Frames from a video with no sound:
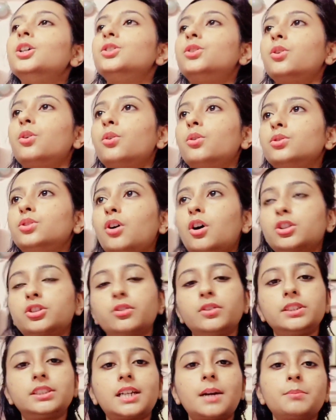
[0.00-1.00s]
তো
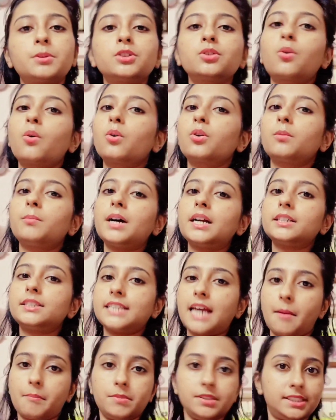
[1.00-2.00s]
দশই শ্রাবণ কোনোবার
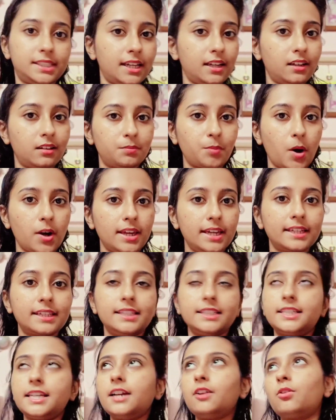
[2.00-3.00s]
ছাব্বিশ তারিখ পরে
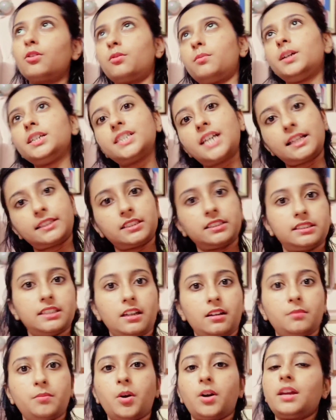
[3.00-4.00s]
ইংলিশে কোনোবার সাতাশ
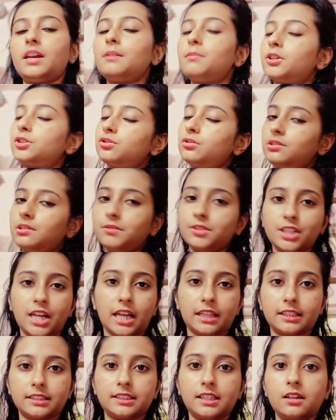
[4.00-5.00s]
তারিখ পরে এবছর যেমন
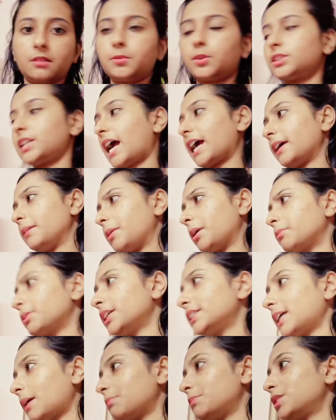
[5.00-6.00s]
সাতাশ তারিখ পড়েছে আগের বার
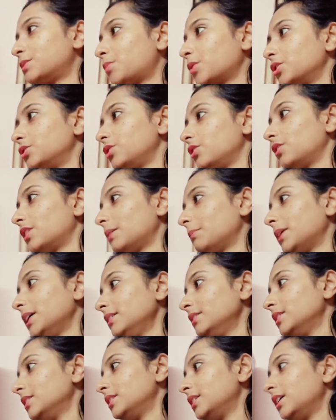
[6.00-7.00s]
মানে ছাব্বিশ পড়েছিল না মা
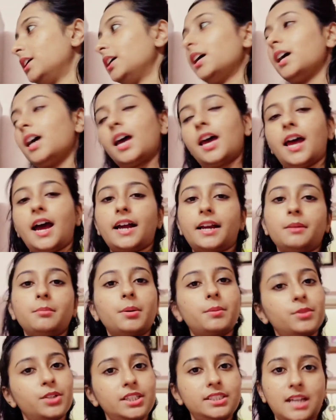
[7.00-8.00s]
হ্যাঁ।, হ্যাঁ আগের
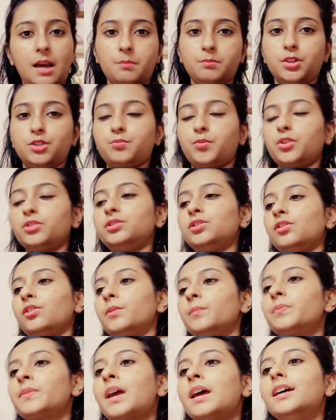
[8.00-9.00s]
বার মানে ছাব্বিশ পড়েছিল
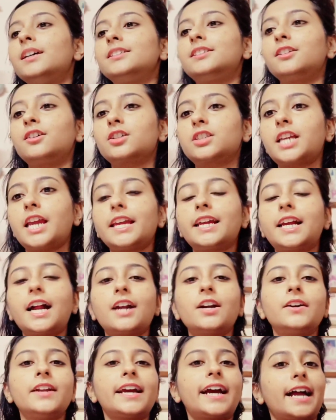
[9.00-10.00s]
তো সেই
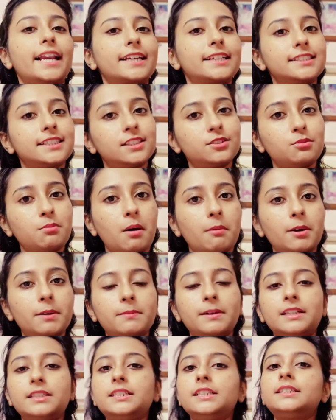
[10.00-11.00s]
কারণে কালকে যেহেতু বাবার
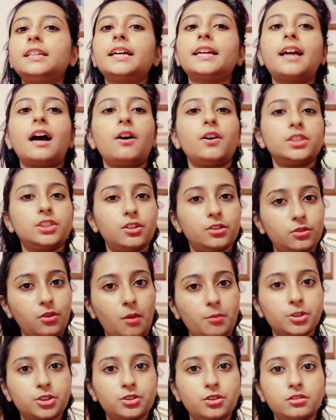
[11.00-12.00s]
বার্থডে তাই খাওয়া দাওয়া তো
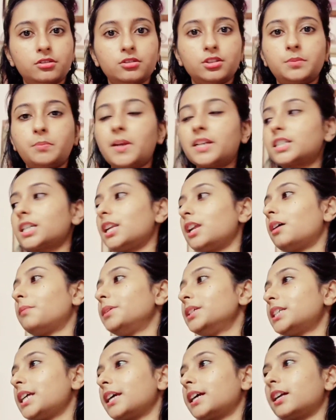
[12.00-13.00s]
অবশ্যই একটু স্পেশাল
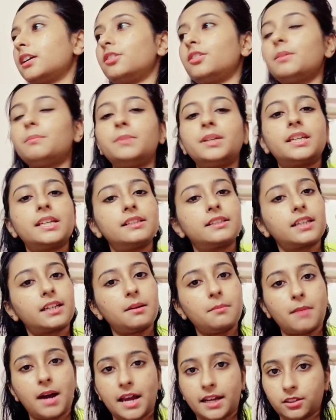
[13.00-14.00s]
হবে সেই কারণে বিকেল
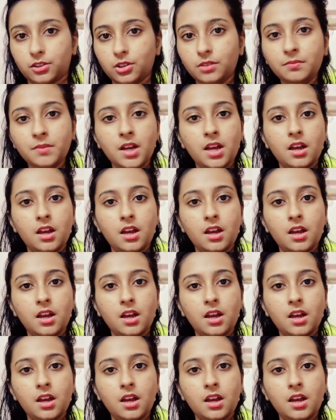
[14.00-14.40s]
থেকে মা একদম